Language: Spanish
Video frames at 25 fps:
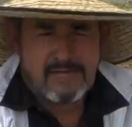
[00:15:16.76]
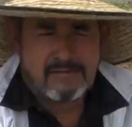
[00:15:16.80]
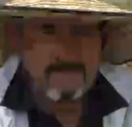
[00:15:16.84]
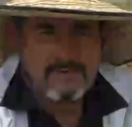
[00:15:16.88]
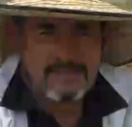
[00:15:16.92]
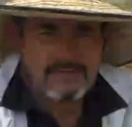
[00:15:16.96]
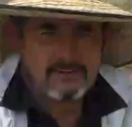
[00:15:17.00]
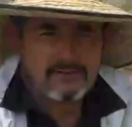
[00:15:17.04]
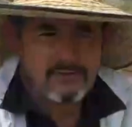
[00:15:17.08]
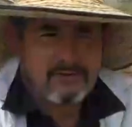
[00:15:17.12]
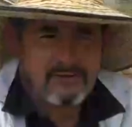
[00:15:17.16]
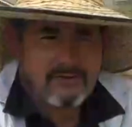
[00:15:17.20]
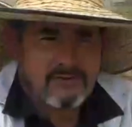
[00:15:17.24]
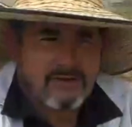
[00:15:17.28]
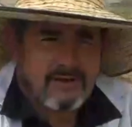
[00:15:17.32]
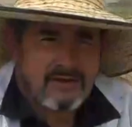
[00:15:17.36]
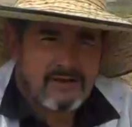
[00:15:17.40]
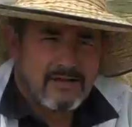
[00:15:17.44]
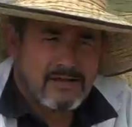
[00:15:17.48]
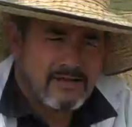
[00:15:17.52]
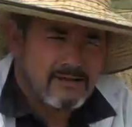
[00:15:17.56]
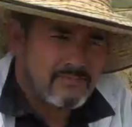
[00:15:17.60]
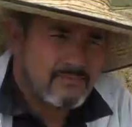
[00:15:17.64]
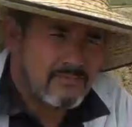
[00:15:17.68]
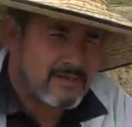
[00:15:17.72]
evitó
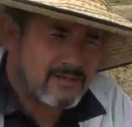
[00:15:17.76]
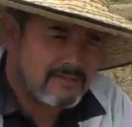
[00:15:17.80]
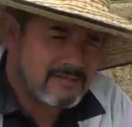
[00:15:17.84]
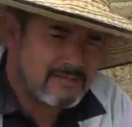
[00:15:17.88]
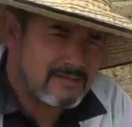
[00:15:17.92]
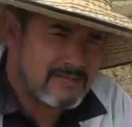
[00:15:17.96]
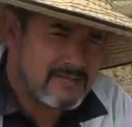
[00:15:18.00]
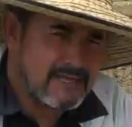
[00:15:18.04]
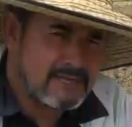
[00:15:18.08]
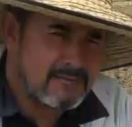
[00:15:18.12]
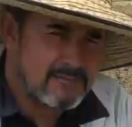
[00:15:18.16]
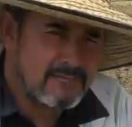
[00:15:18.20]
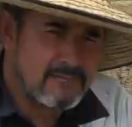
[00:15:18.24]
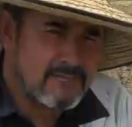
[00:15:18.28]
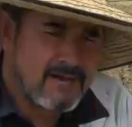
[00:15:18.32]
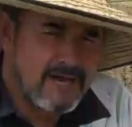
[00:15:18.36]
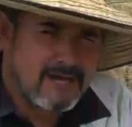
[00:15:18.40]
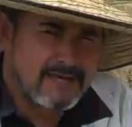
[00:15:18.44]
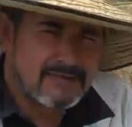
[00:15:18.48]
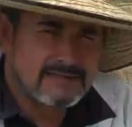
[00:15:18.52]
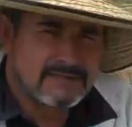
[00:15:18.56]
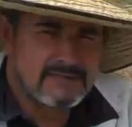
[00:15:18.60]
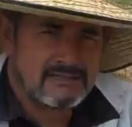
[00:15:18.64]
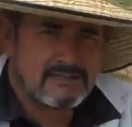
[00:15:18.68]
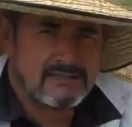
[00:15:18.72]
invertir
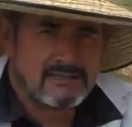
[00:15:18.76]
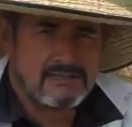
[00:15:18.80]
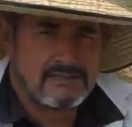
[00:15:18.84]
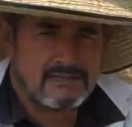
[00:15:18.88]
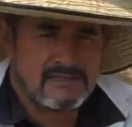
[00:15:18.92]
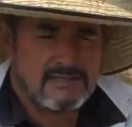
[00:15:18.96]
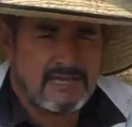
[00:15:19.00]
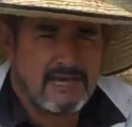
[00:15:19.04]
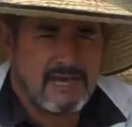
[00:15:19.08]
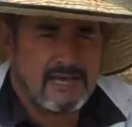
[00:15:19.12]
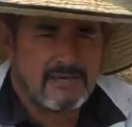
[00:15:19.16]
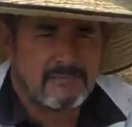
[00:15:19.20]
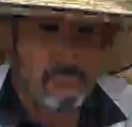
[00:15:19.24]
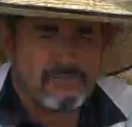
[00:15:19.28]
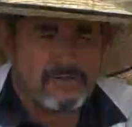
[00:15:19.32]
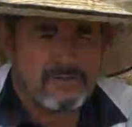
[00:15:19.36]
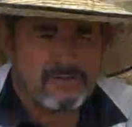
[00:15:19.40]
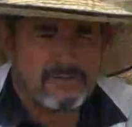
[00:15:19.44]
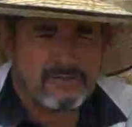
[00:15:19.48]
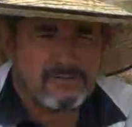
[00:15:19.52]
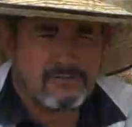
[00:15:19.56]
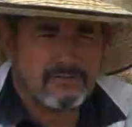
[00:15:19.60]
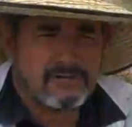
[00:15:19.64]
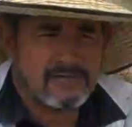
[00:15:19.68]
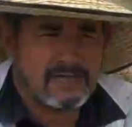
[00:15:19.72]
más y haber
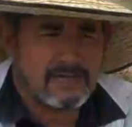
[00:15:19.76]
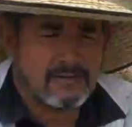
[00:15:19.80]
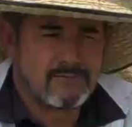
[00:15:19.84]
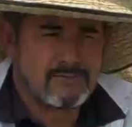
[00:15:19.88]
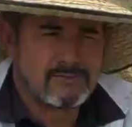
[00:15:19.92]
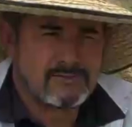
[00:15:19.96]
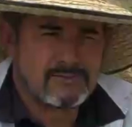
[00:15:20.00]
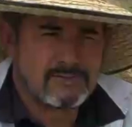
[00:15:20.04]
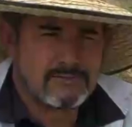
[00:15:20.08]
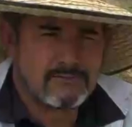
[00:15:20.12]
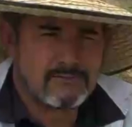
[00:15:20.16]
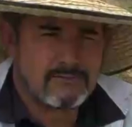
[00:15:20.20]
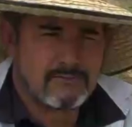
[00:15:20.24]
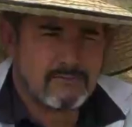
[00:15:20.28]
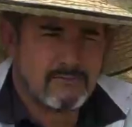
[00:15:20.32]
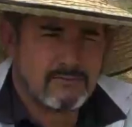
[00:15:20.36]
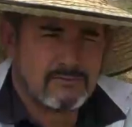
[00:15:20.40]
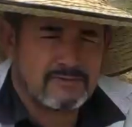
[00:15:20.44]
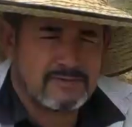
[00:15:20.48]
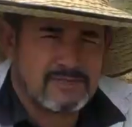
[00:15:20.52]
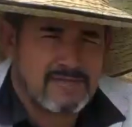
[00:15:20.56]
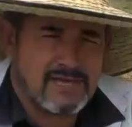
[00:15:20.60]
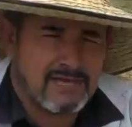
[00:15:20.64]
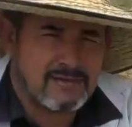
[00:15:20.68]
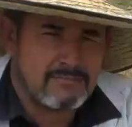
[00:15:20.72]
perdido, digamos,
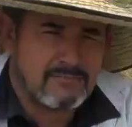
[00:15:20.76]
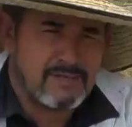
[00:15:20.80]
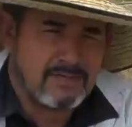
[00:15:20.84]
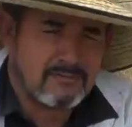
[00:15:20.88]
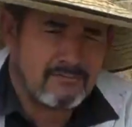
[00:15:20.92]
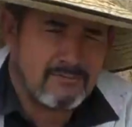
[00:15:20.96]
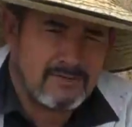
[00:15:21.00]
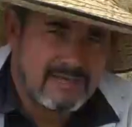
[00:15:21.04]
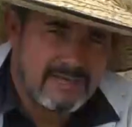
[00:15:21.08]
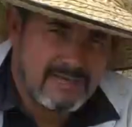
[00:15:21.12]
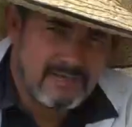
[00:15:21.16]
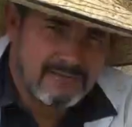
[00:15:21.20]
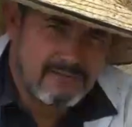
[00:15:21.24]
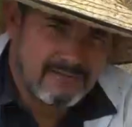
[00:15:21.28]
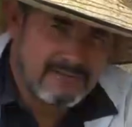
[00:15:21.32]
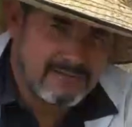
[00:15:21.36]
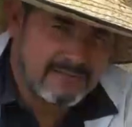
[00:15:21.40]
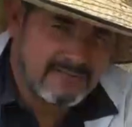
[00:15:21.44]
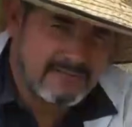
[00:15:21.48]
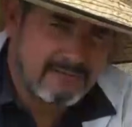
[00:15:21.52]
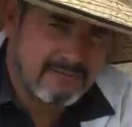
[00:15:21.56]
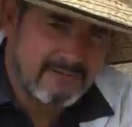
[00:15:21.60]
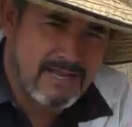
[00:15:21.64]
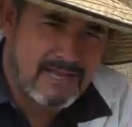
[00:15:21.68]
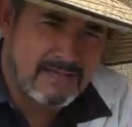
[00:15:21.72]
montarme en un
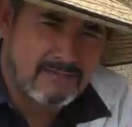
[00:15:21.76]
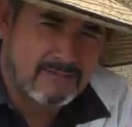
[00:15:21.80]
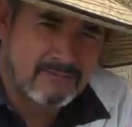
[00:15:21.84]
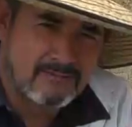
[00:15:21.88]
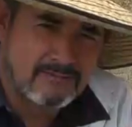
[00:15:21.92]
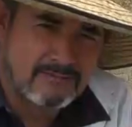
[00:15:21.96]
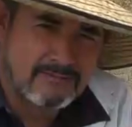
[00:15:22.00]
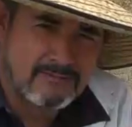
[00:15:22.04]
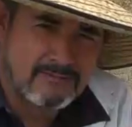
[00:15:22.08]
elefante blanco.